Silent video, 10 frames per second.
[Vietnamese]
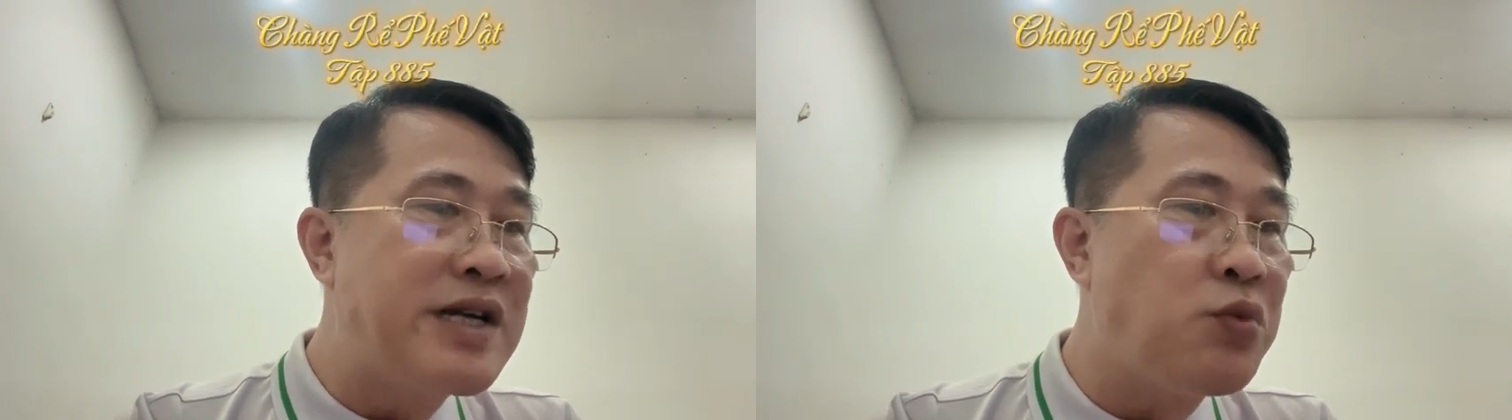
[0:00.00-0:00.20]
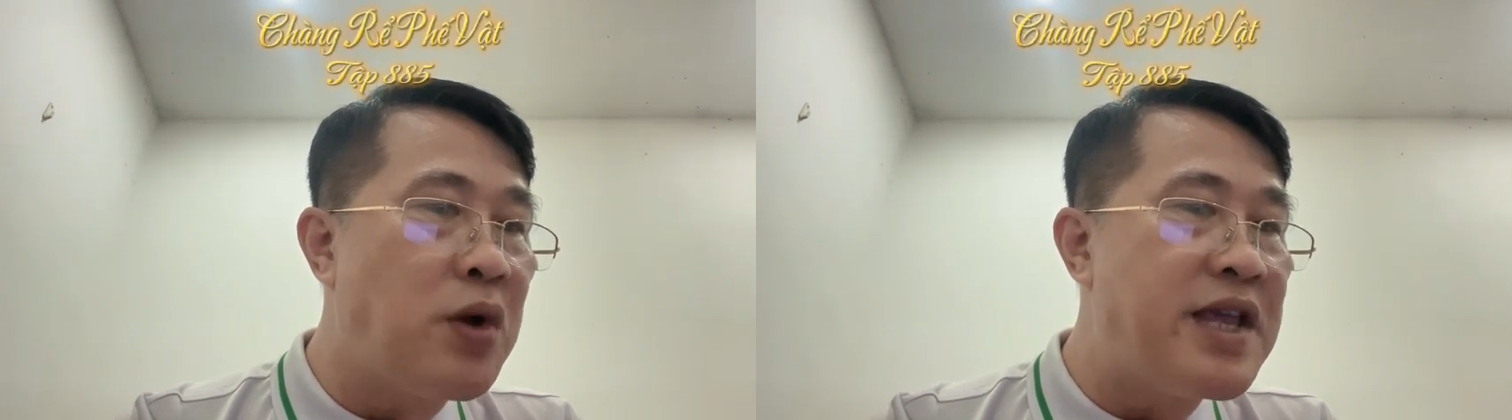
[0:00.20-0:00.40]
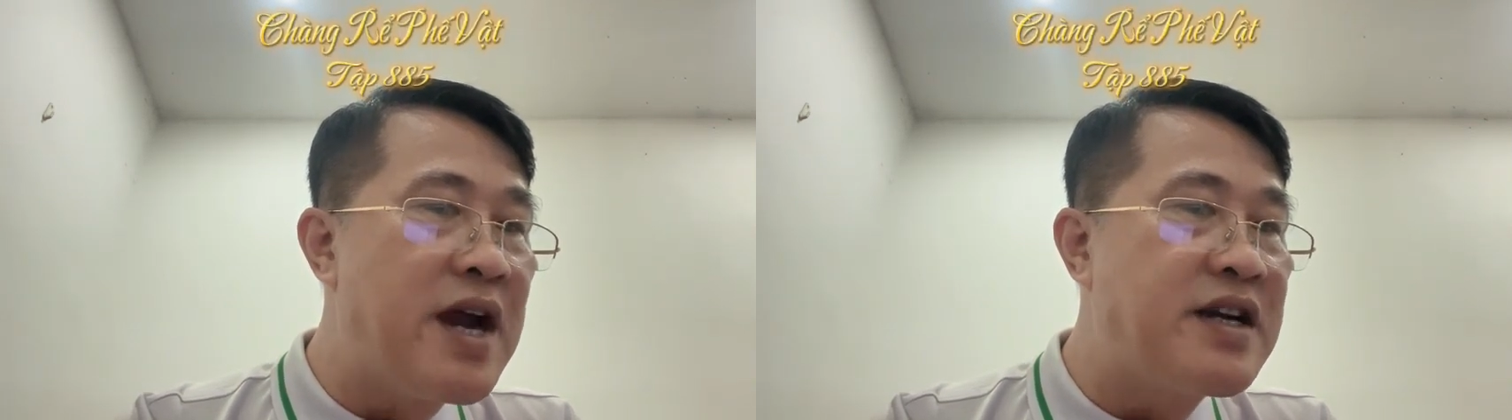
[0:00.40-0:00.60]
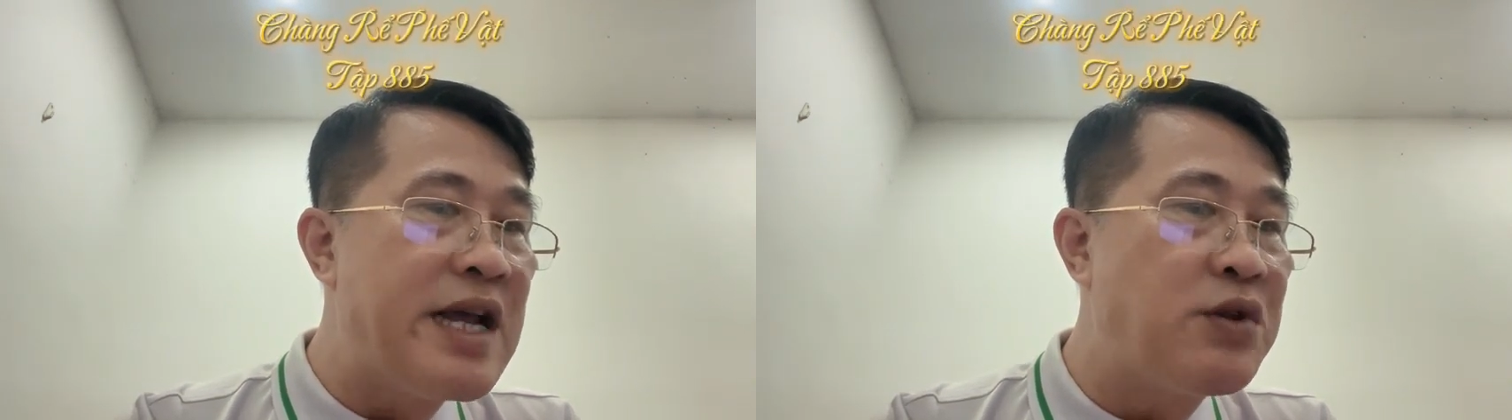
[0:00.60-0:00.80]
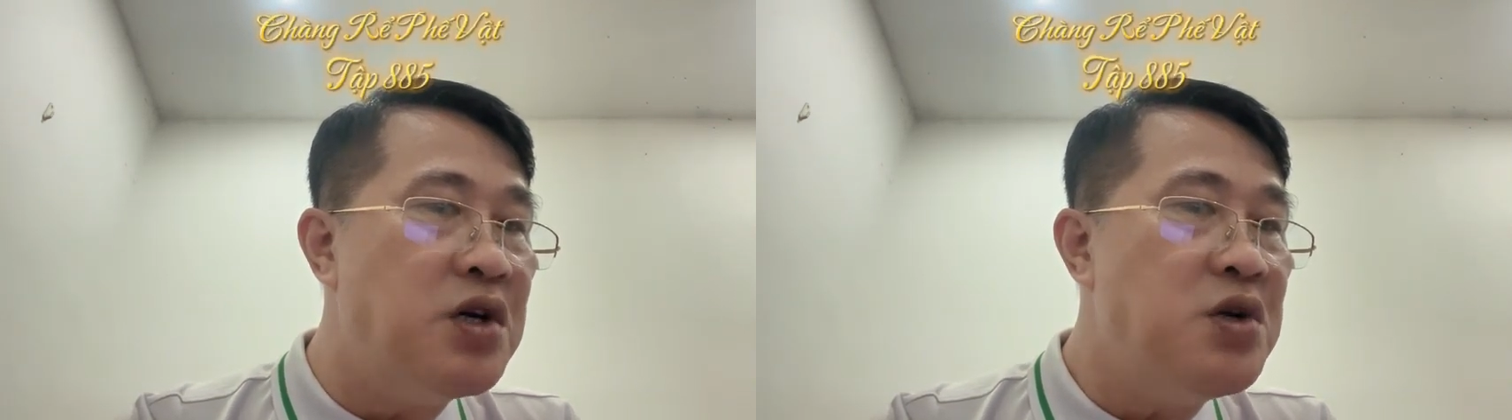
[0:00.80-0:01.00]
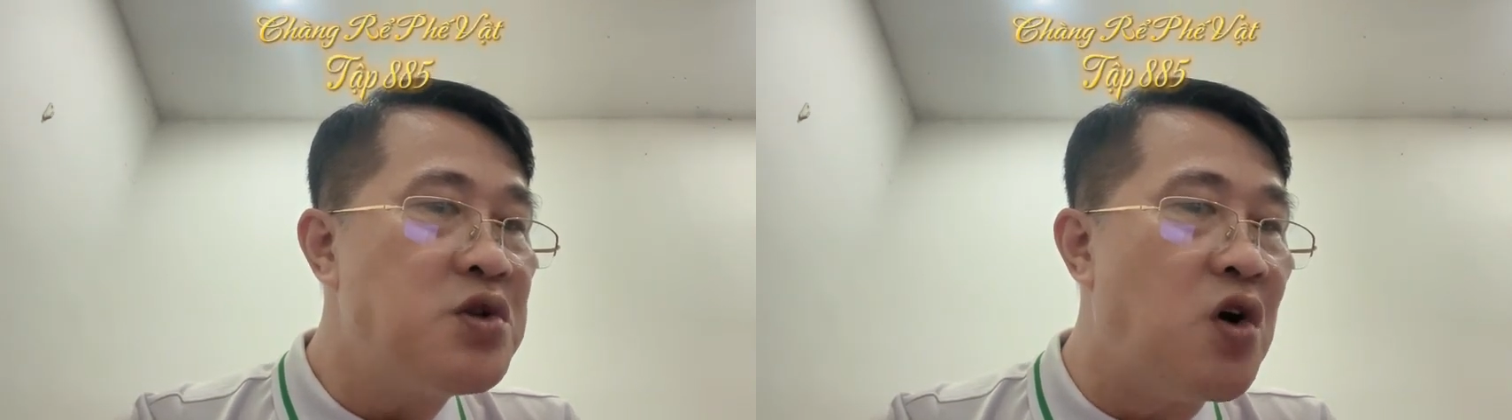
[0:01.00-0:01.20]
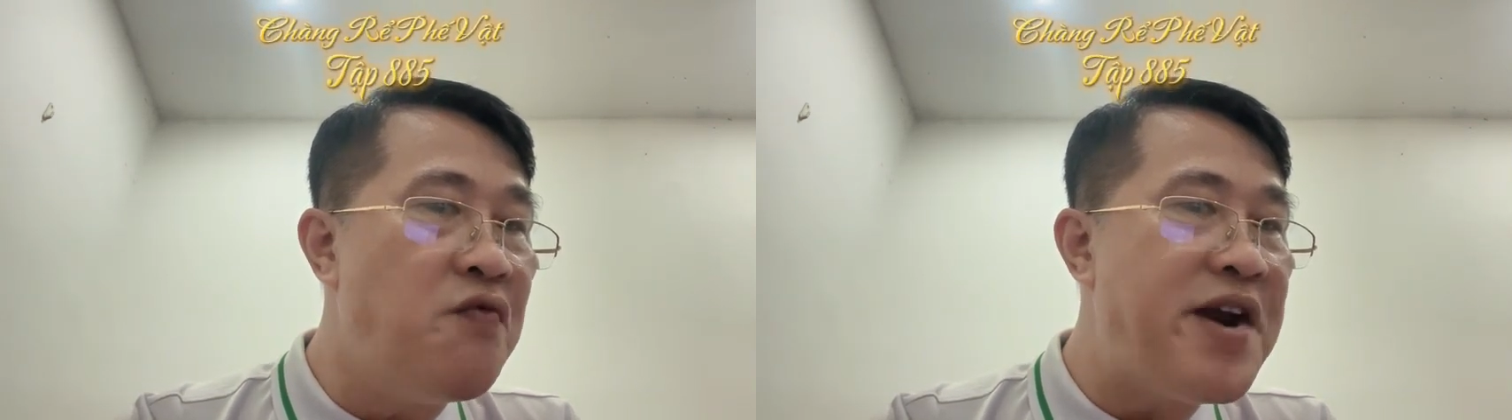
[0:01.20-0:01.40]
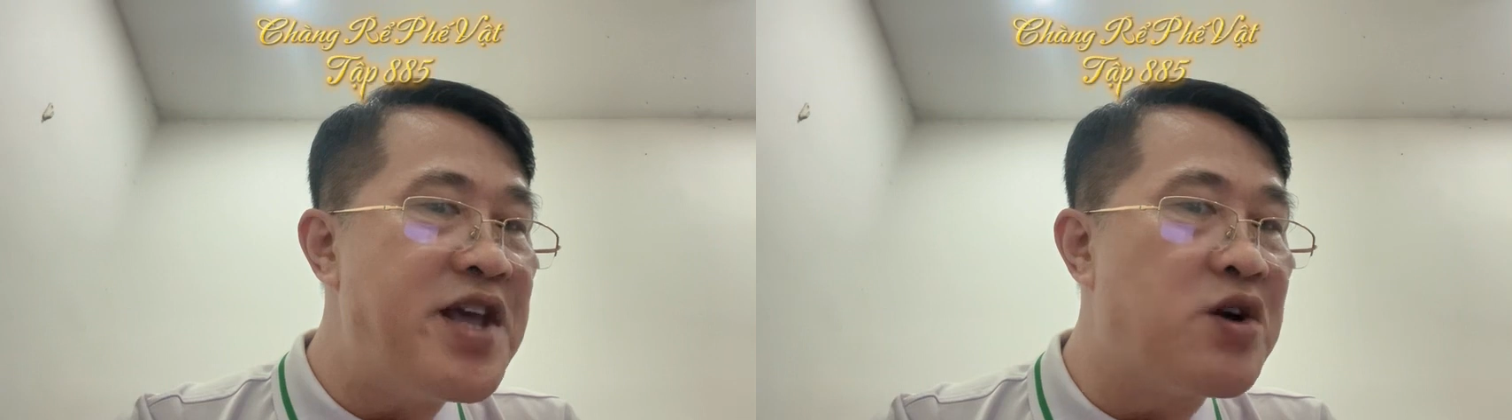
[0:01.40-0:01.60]
trong tòa nhà treo thưởng cũng
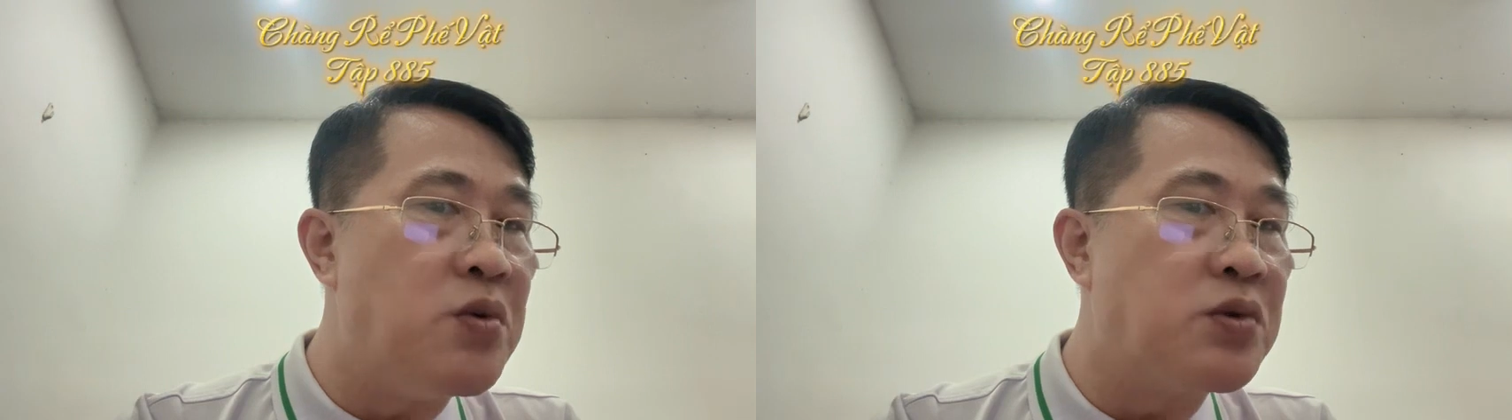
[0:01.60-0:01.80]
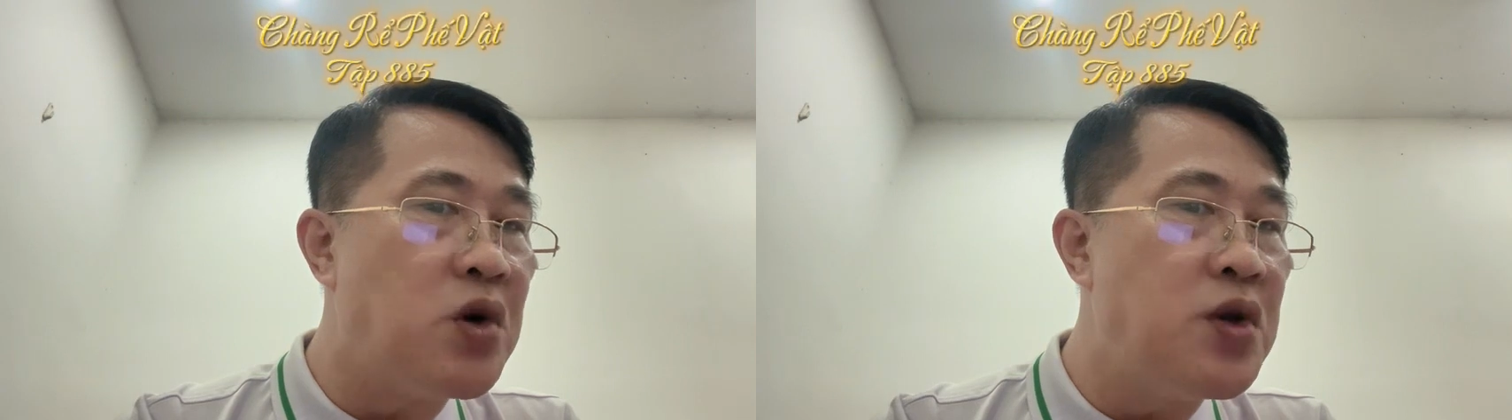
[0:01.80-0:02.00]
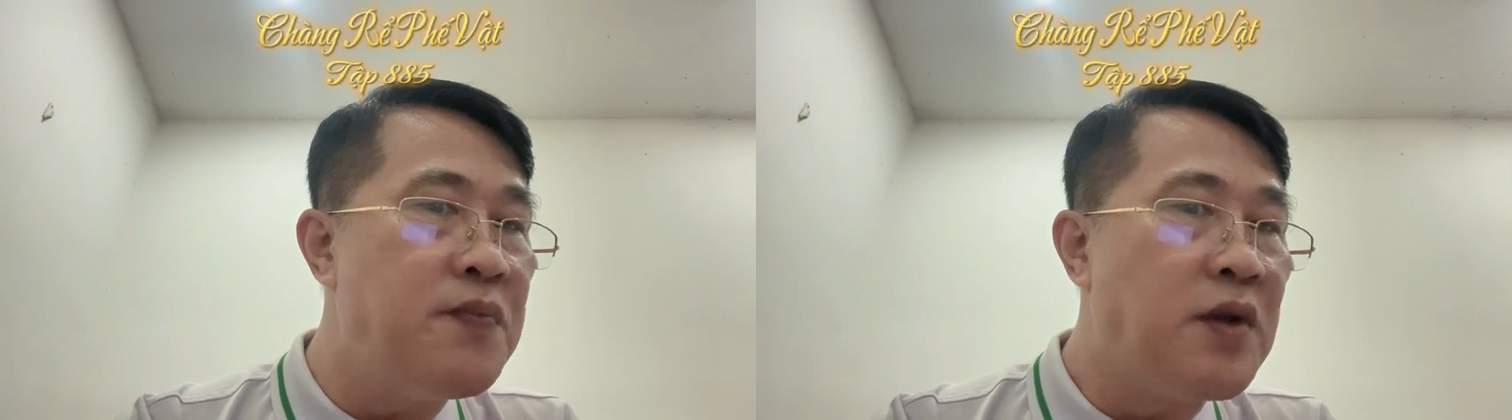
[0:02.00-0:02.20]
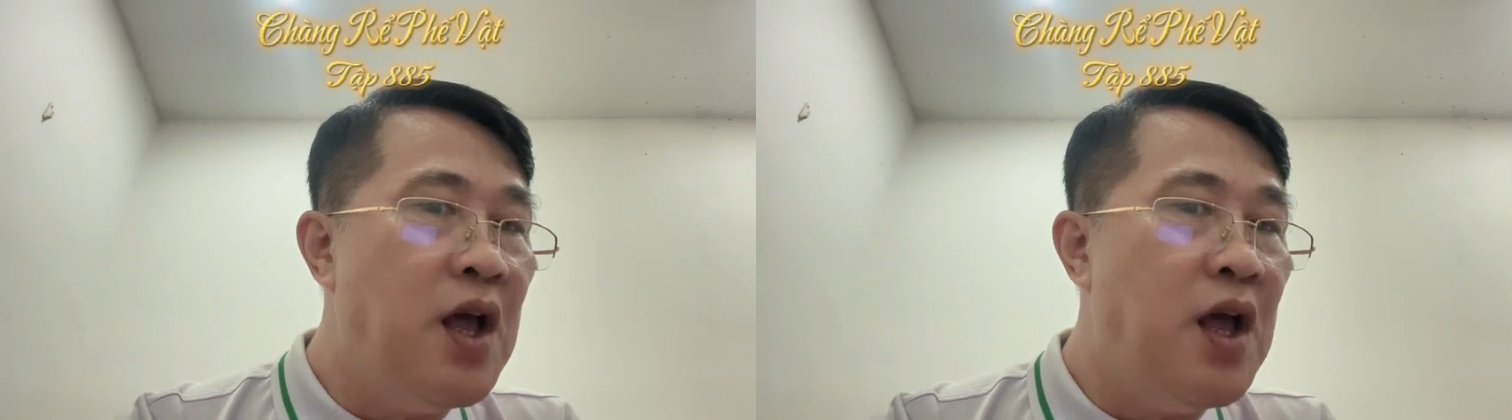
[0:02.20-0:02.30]
phải đi cùng tôi.